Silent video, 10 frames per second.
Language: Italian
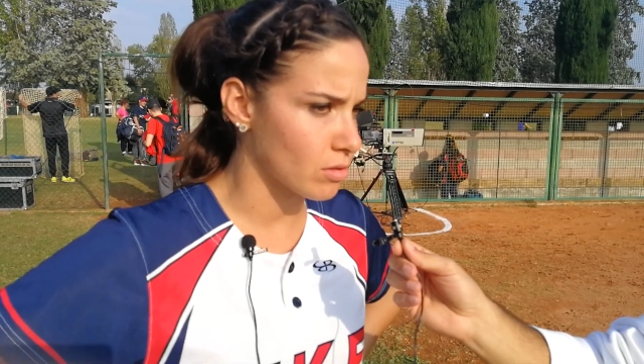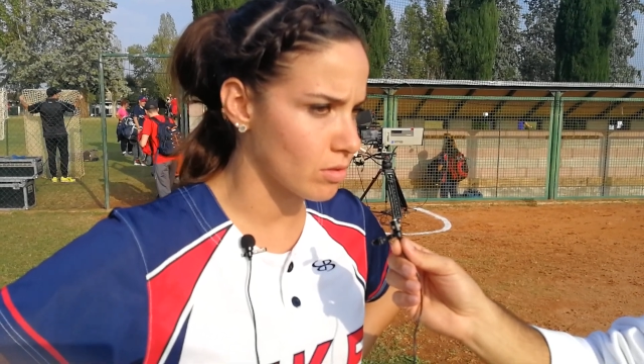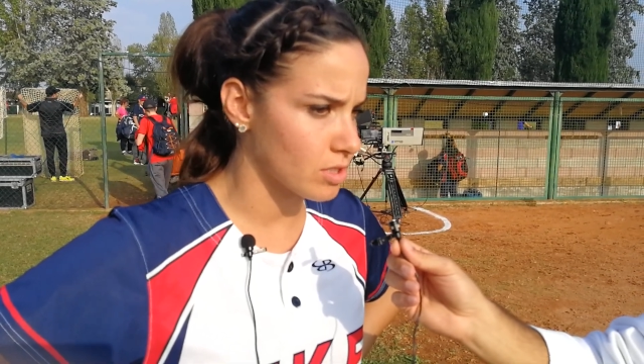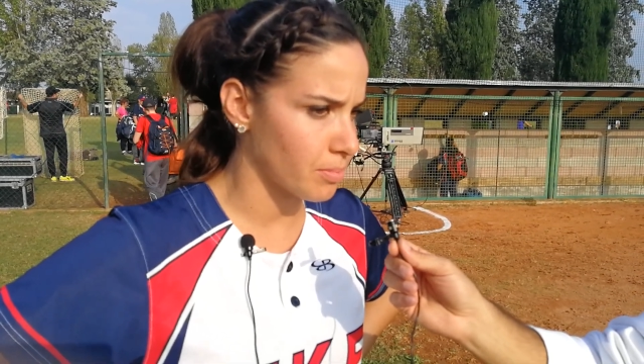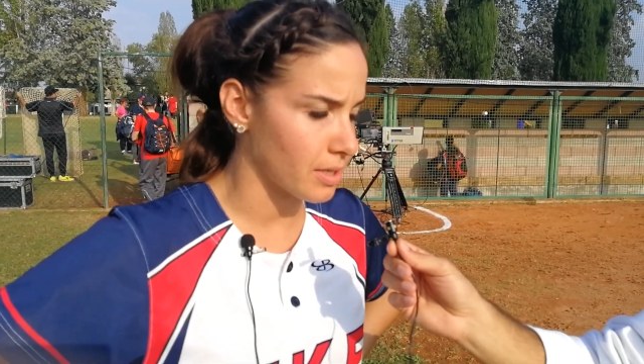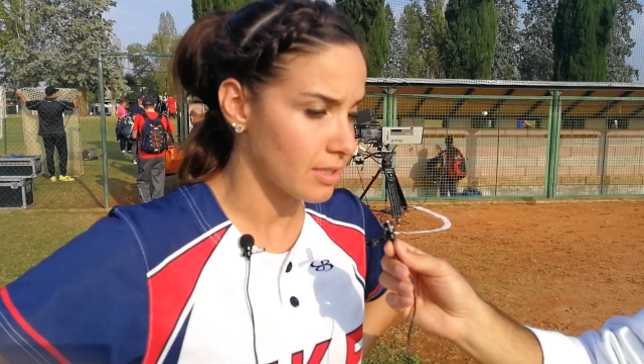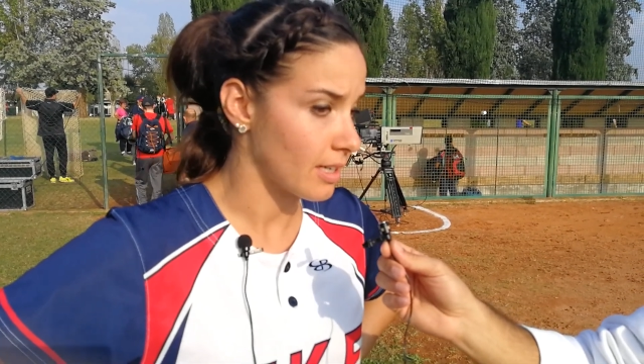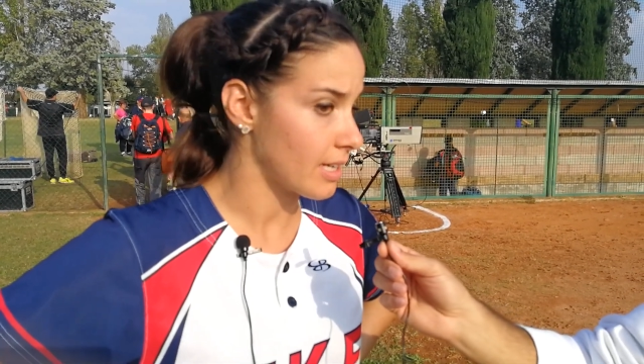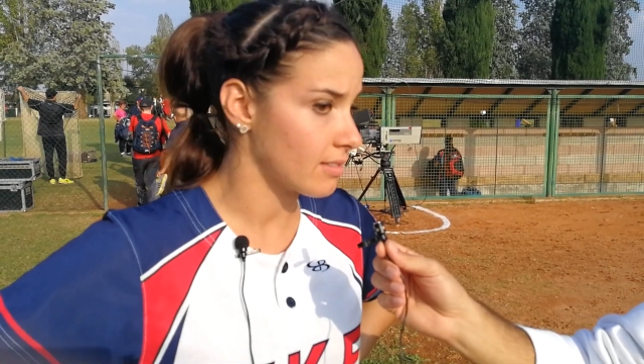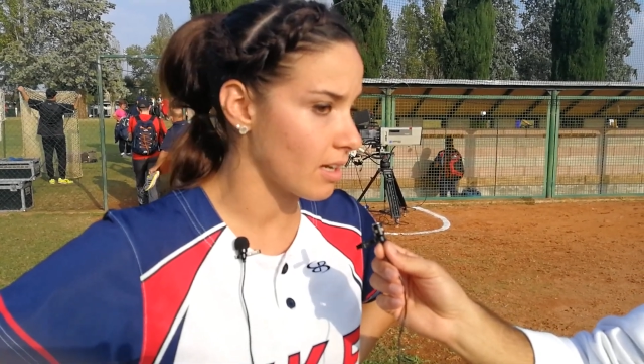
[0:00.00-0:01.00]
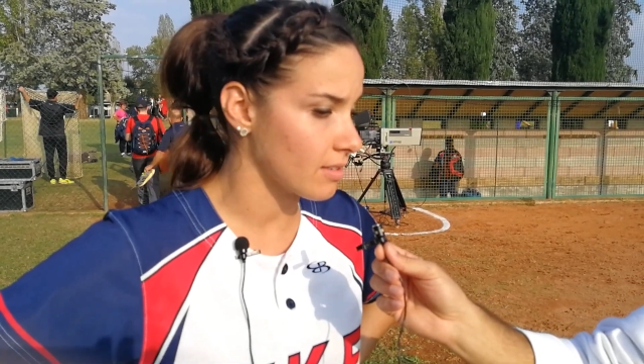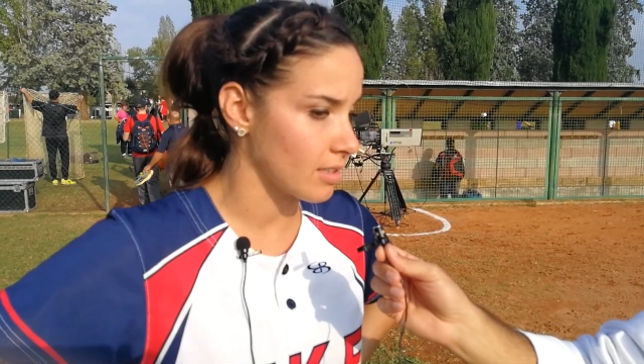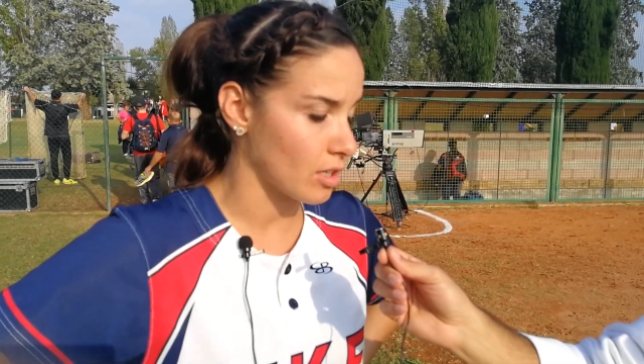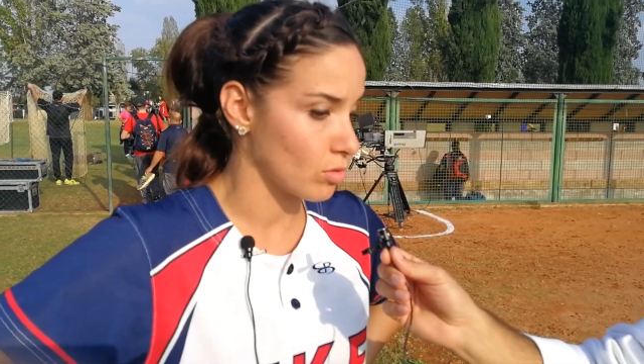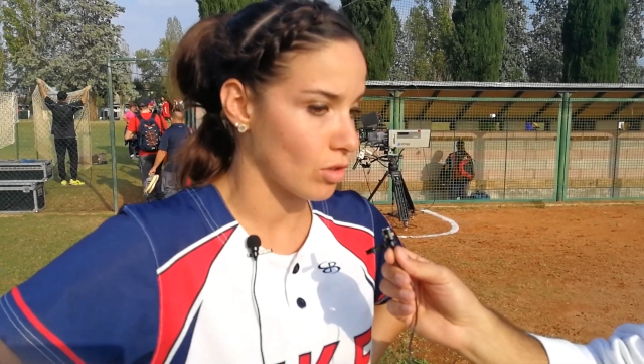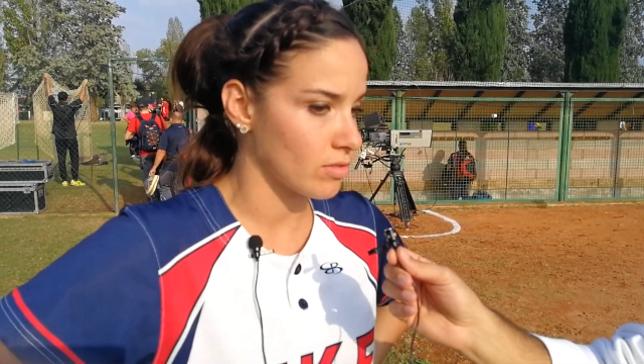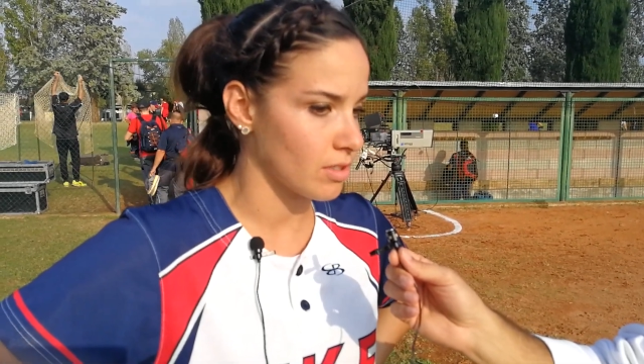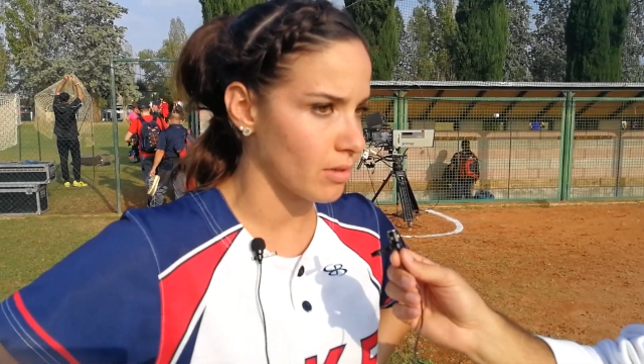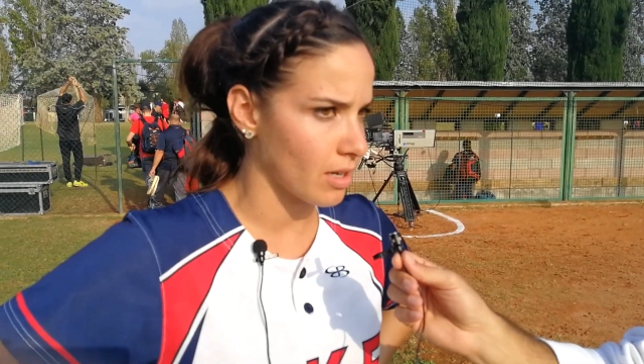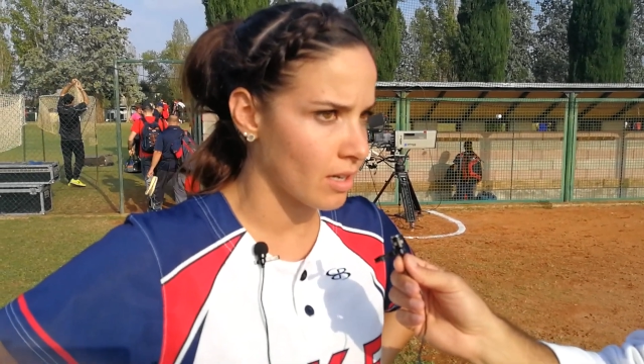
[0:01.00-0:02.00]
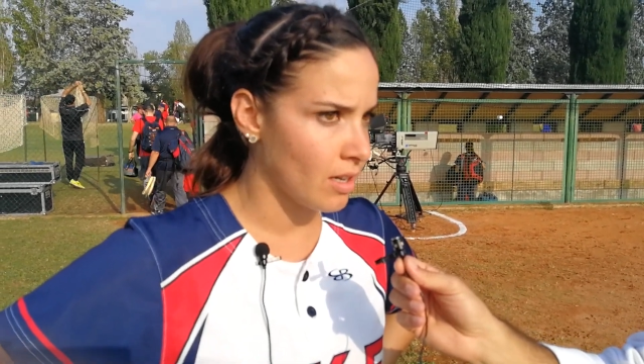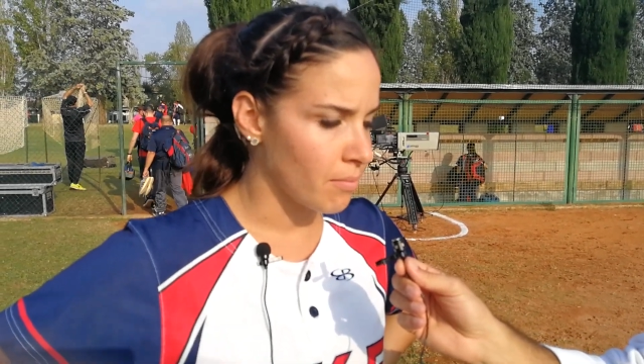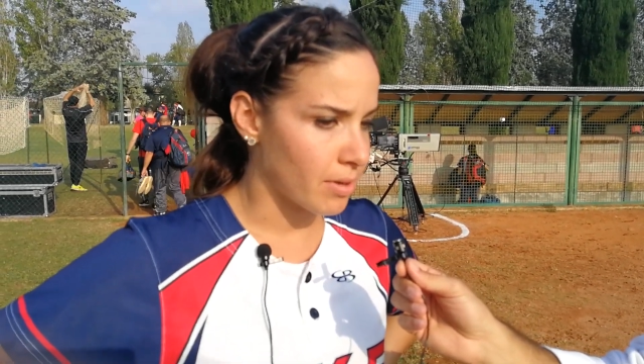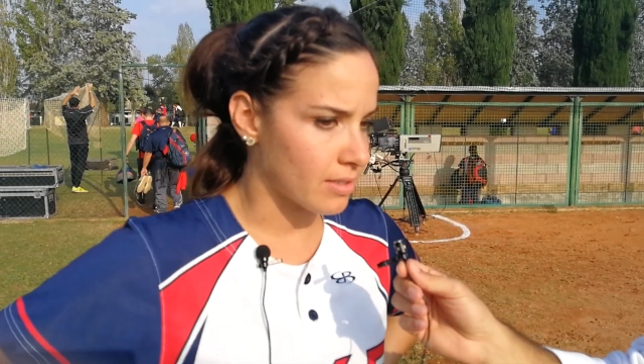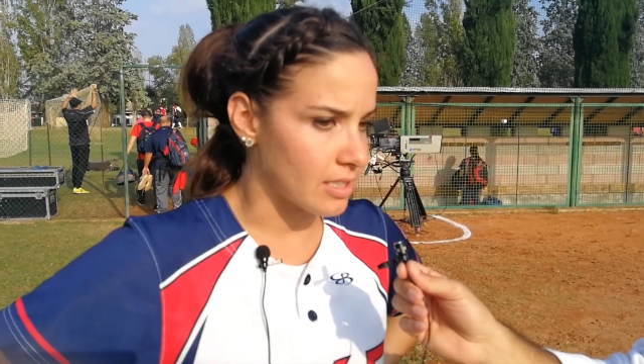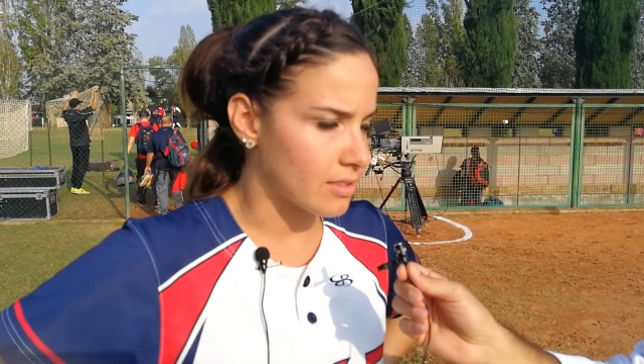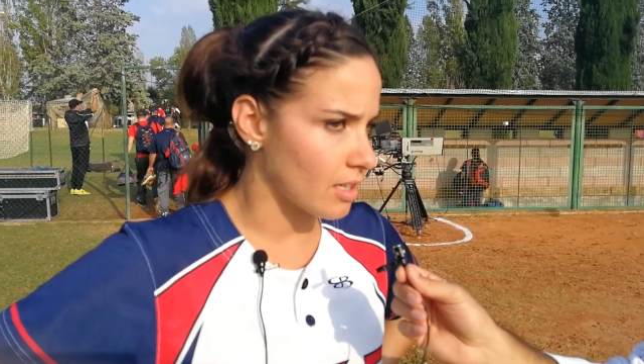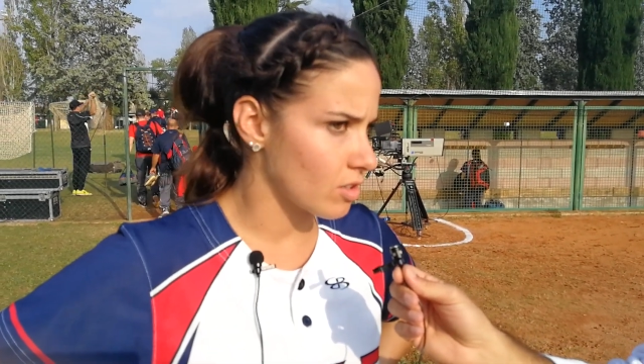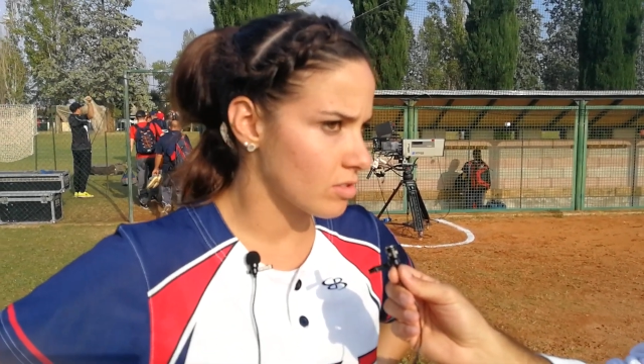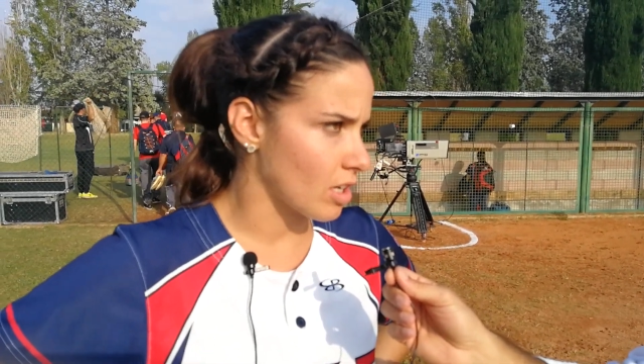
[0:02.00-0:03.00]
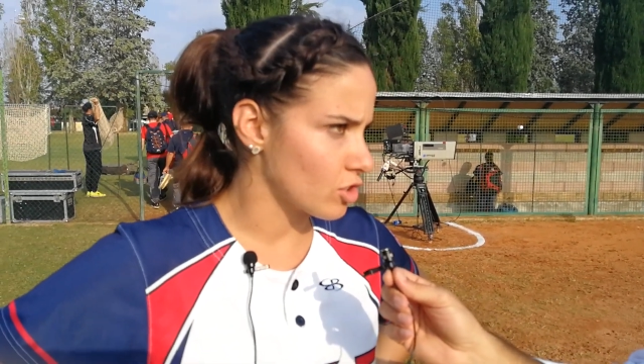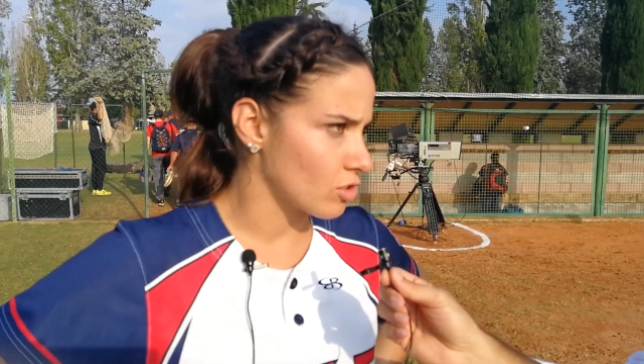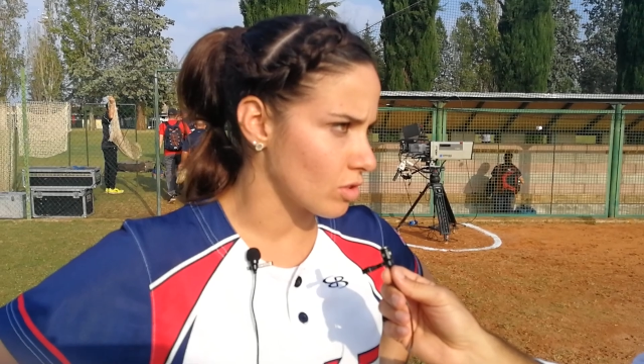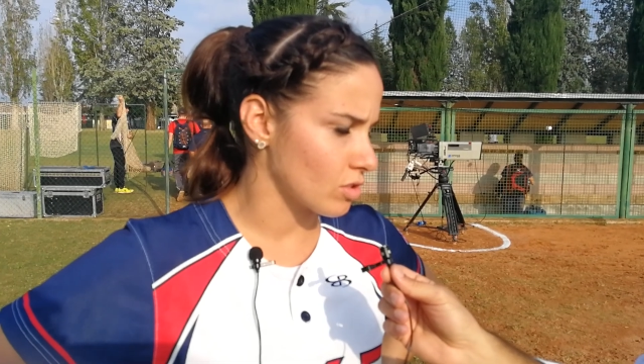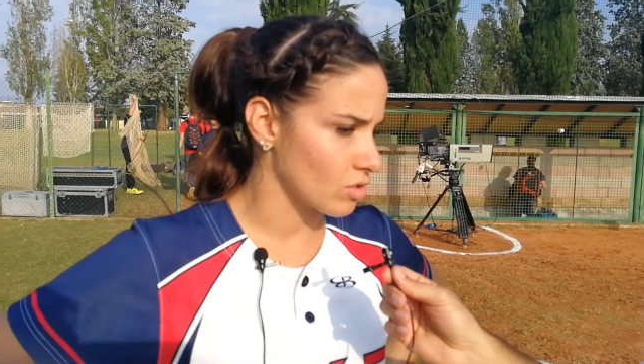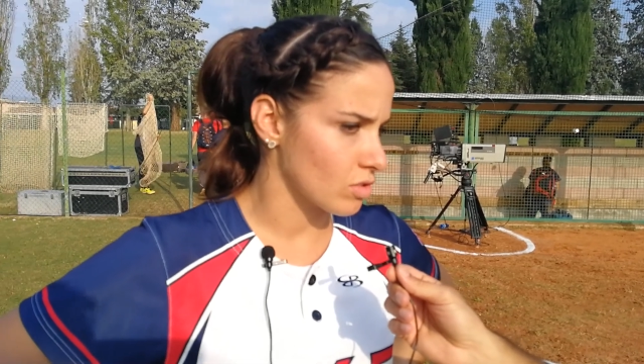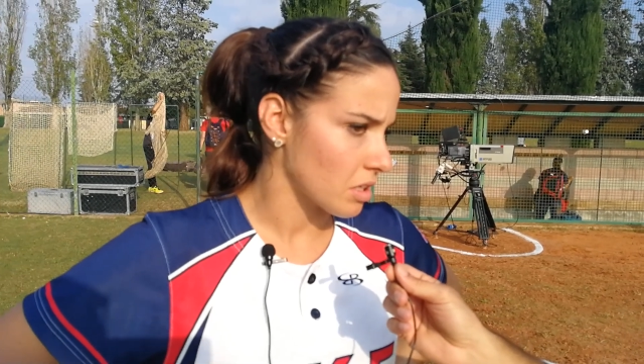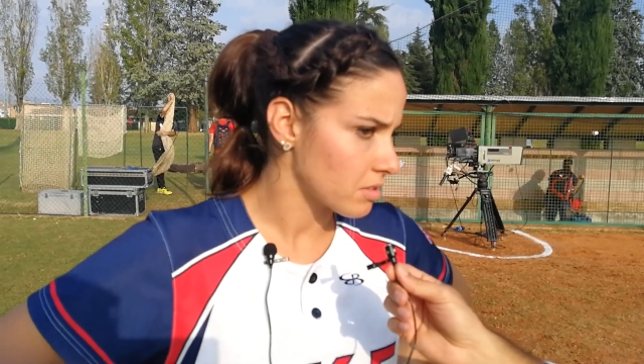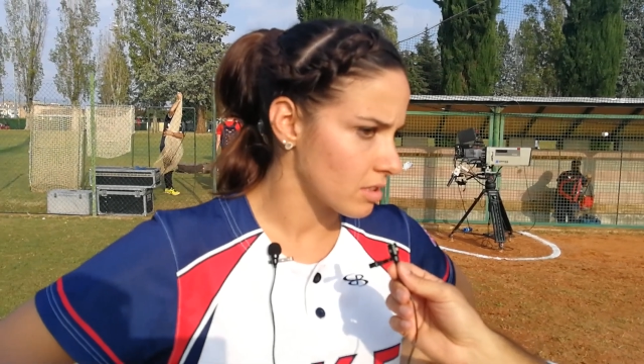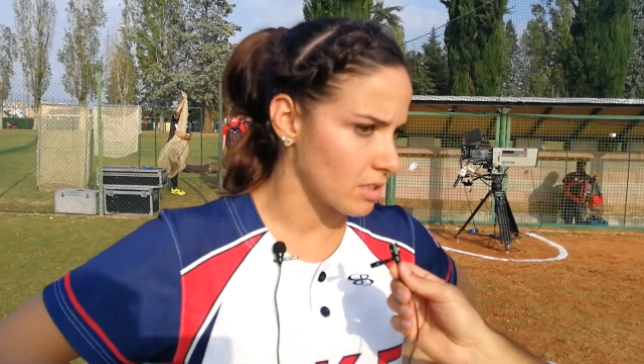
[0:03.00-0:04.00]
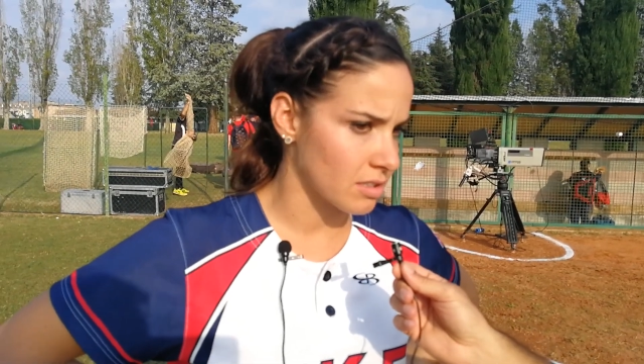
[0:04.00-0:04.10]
Questa partita Greta ha tirato un'ottima partita e i nostri lanciatori sono stati